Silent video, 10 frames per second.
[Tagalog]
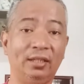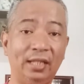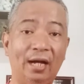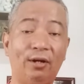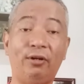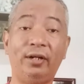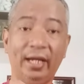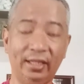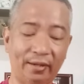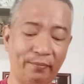na or
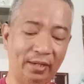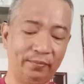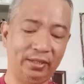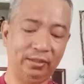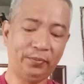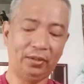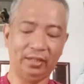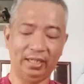and above. Ano po?